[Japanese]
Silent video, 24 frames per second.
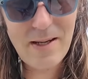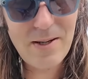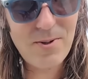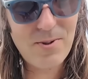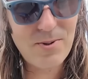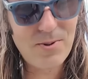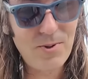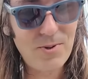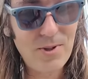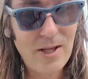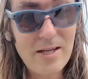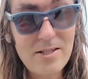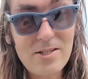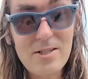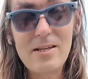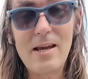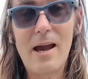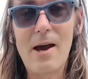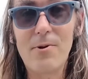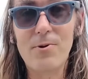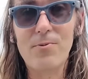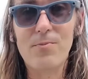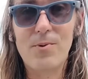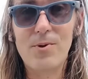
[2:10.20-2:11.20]
脚の
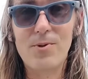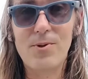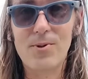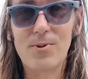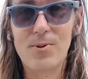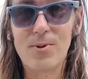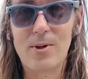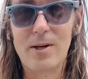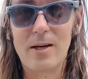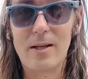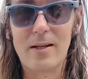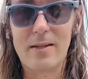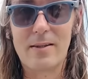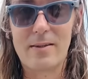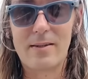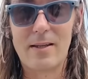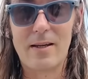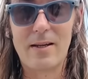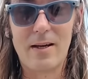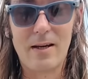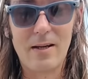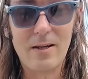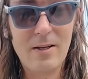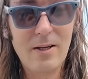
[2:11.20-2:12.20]
ネジあるものとかだっ
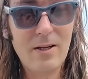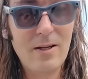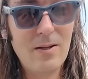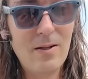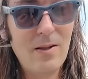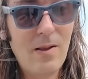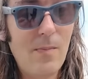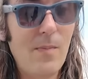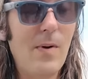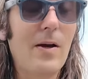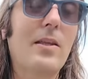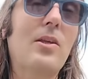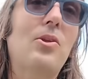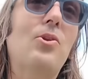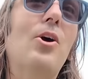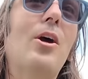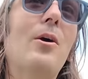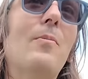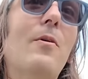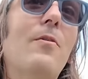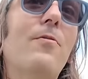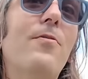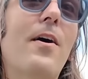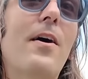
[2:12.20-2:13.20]
たら、
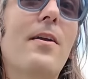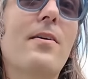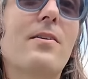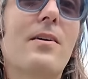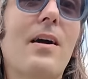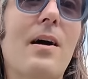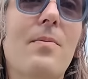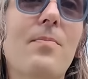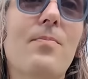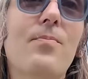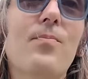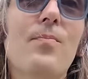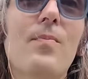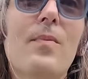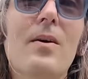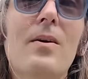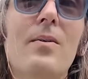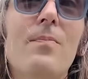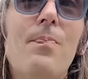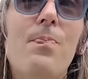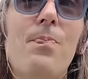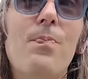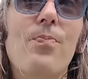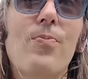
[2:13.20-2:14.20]
例えばファルカン
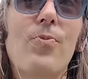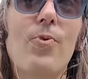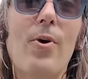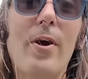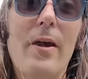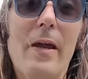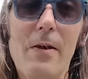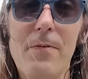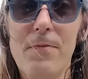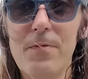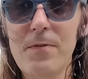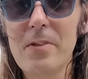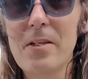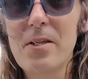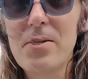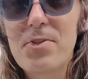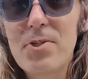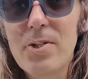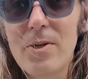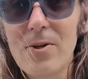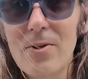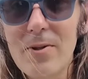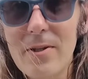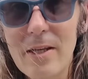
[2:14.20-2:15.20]
の
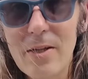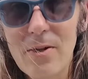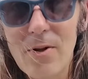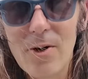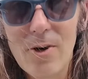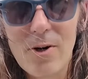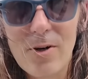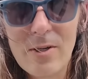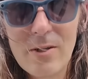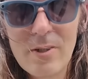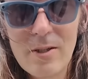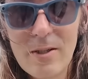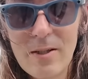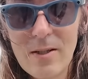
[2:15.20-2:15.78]
F22 の